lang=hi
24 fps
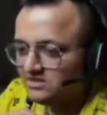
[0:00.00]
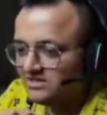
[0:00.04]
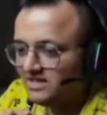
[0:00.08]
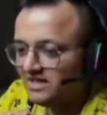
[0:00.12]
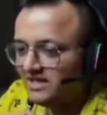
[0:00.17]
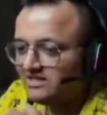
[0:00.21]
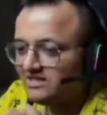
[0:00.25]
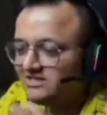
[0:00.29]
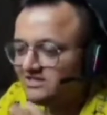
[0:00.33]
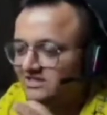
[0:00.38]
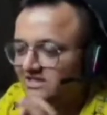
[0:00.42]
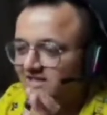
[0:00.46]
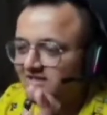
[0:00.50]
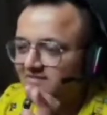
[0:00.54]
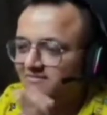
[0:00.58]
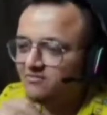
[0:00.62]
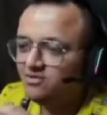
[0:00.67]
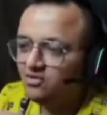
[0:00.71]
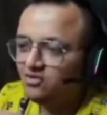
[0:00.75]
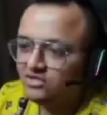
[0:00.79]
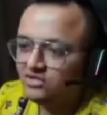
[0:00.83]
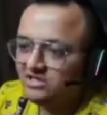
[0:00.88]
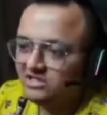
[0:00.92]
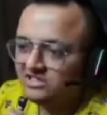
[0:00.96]
जैसे ही
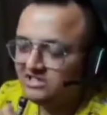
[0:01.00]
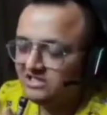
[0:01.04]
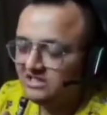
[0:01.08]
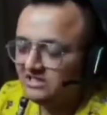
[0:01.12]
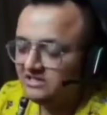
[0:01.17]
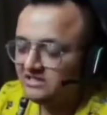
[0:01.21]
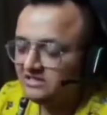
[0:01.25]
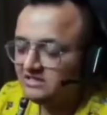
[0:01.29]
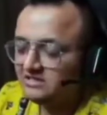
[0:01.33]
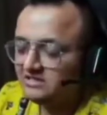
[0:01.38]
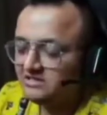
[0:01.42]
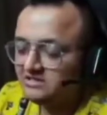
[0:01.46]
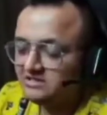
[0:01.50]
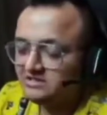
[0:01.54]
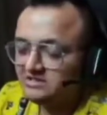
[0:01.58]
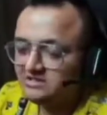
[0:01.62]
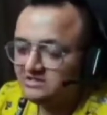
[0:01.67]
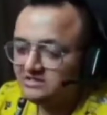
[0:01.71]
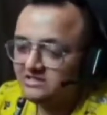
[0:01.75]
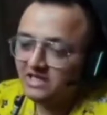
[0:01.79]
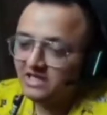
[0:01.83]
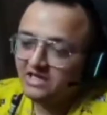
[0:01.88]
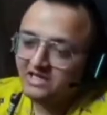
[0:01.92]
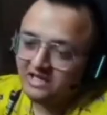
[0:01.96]
मोदी जी
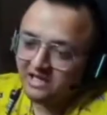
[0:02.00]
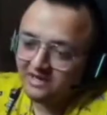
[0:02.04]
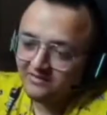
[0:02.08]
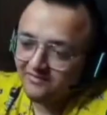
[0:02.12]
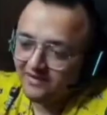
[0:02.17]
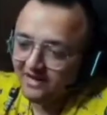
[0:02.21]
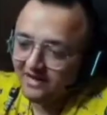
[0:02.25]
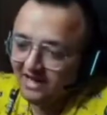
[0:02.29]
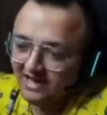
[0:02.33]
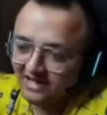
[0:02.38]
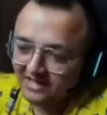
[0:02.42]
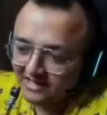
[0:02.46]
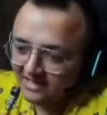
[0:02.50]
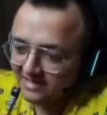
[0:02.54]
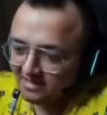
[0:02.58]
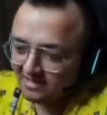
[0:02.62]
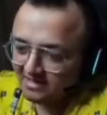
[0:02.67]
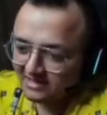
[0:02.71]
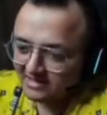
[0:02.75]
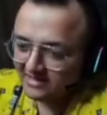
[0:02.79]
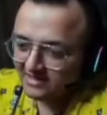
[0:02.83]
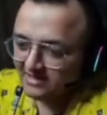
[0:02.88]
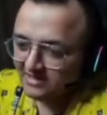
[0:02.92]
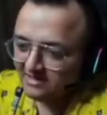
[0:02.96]
झंडा फहराएंगे
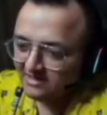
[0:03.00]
